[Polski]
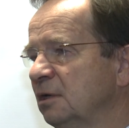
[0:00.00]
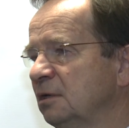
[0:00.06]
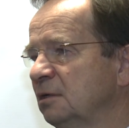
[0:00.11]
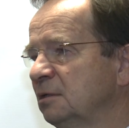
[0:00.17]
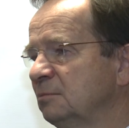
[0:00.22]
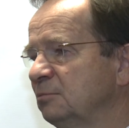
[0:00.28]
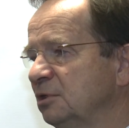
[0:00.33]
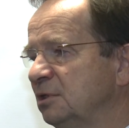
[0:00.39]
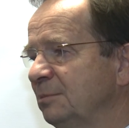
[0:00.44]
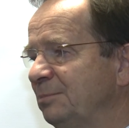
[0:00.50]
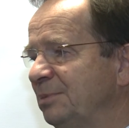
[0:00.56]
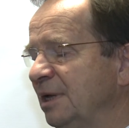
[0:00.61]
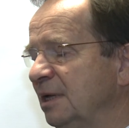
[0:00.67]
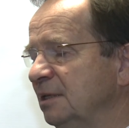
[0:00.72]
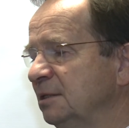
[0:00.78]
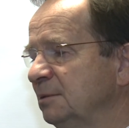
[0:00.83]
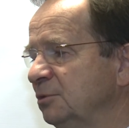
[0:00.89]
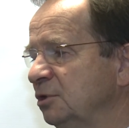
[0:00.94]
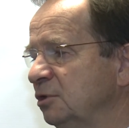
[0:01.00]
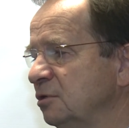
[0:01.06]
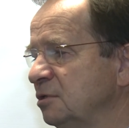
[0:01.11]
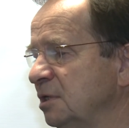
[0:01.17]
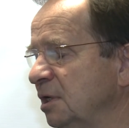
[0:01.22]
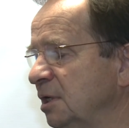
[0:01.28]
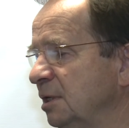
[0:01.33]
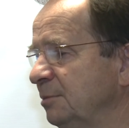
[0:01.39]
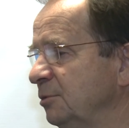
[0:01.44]
e, bo te plany my
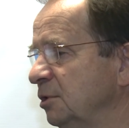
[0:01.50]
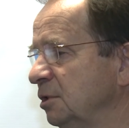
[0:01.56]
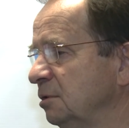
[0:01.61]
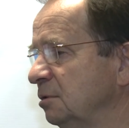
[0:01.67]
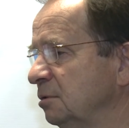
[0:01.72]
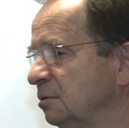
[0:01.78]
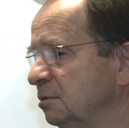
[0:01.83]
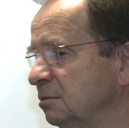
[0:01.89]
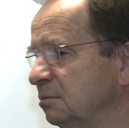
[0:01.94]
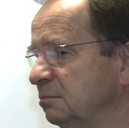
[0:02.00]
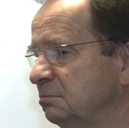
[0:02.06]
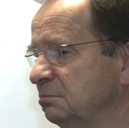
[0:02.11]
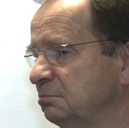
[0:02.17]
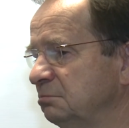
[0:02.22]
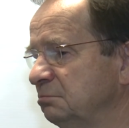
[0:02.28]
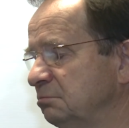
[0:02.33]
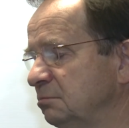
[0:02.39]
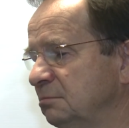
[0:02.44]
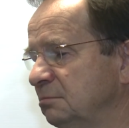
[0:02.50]
dostajemy, mm,